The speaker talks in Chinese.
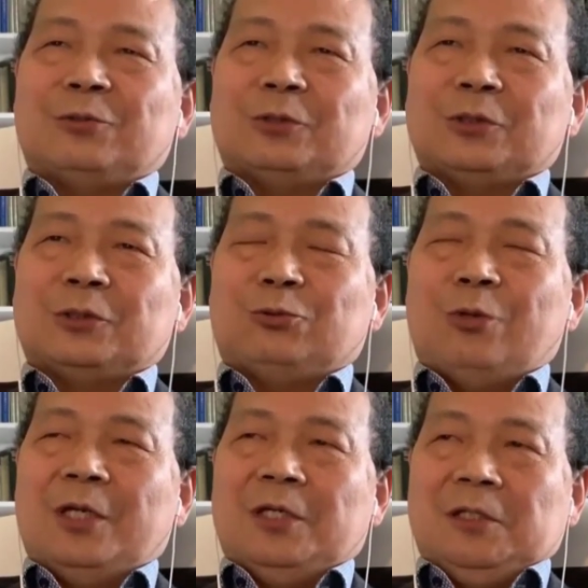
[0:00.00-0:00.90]
就是
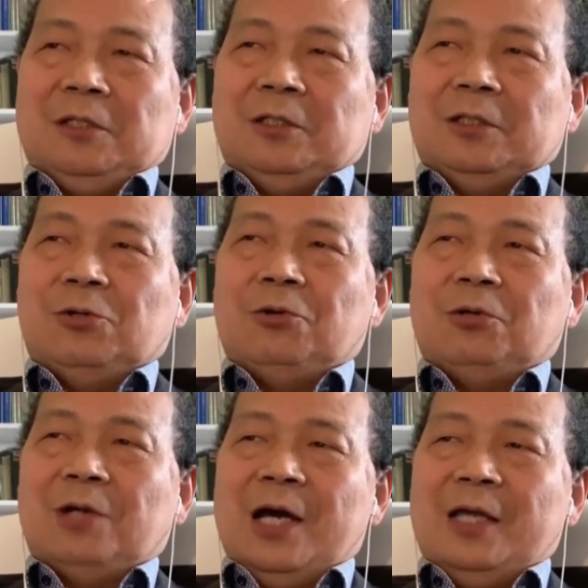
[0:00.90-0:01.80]
对
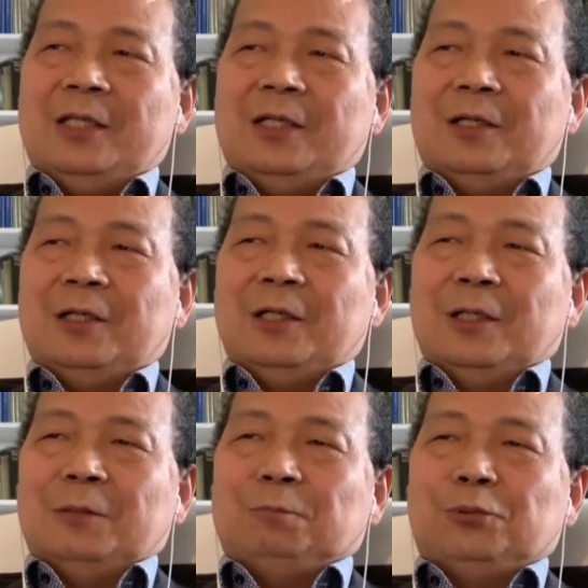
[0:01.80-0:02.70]
后来的
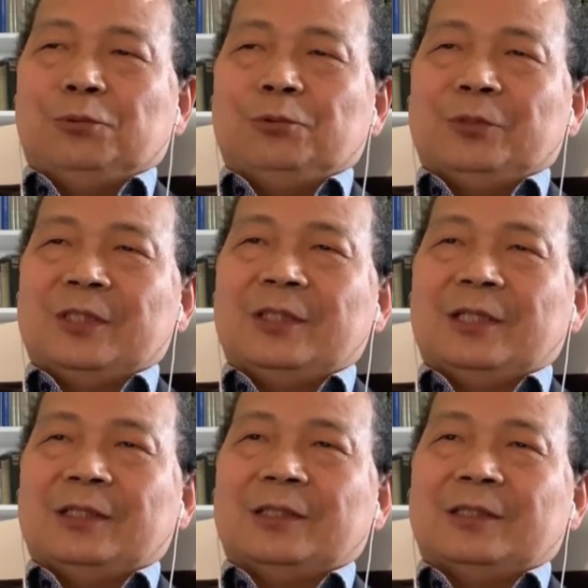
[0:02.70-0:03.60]
普京
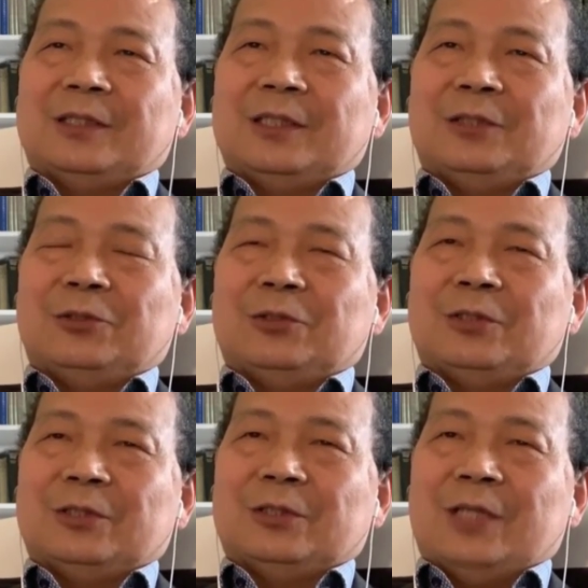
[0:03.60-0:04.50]
的这个
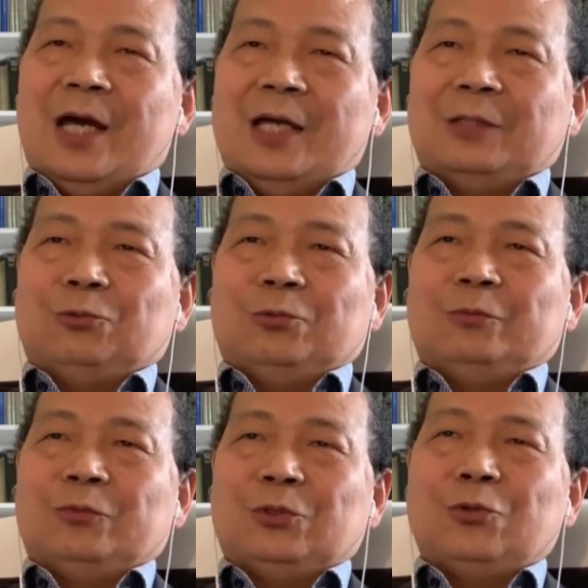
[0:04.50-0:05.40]
态度
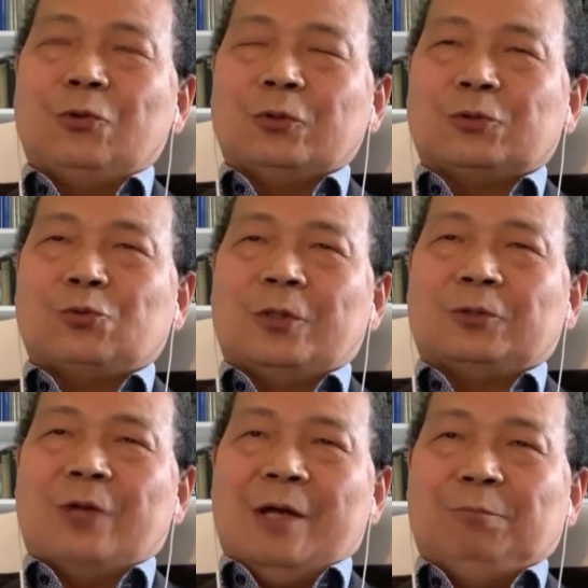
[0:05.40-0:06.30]
有所
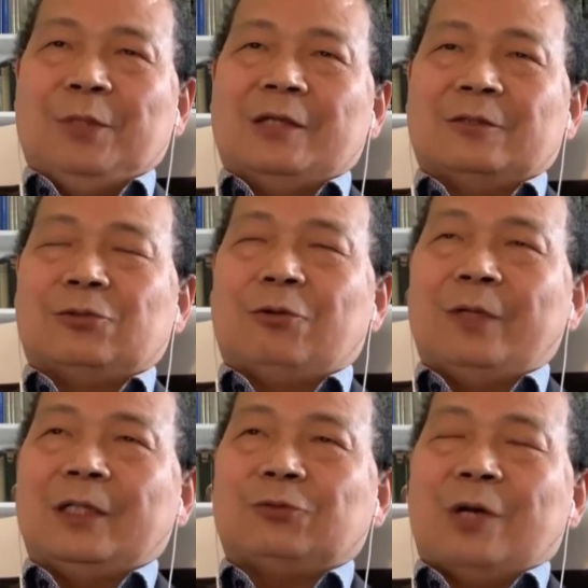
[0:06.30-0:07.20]
转变。所
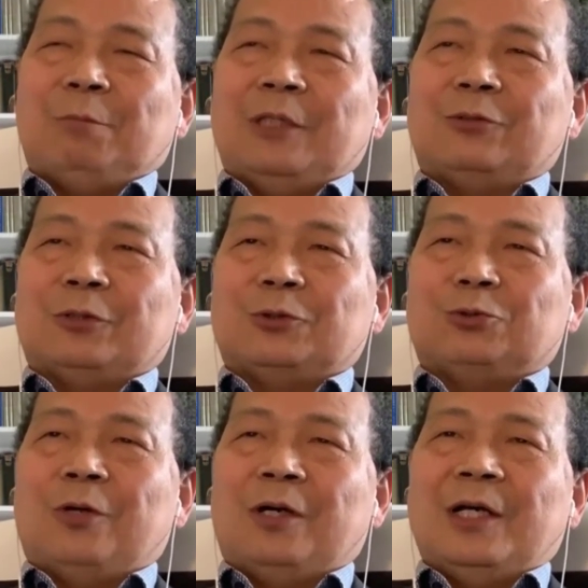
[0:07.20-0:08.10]
谓的转变，就是
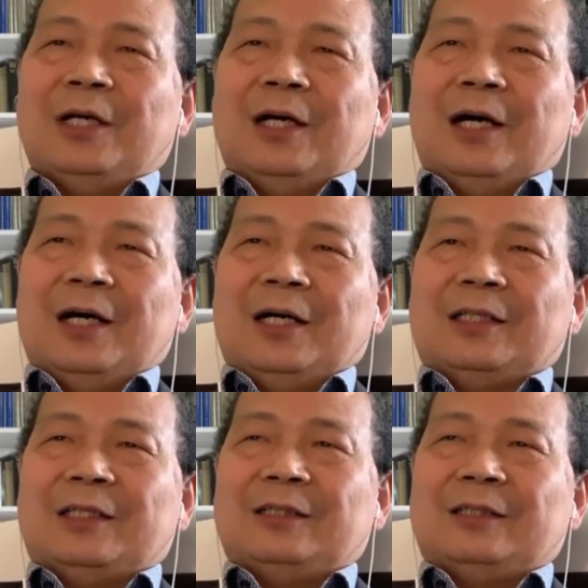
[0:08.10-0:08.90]
说，呃，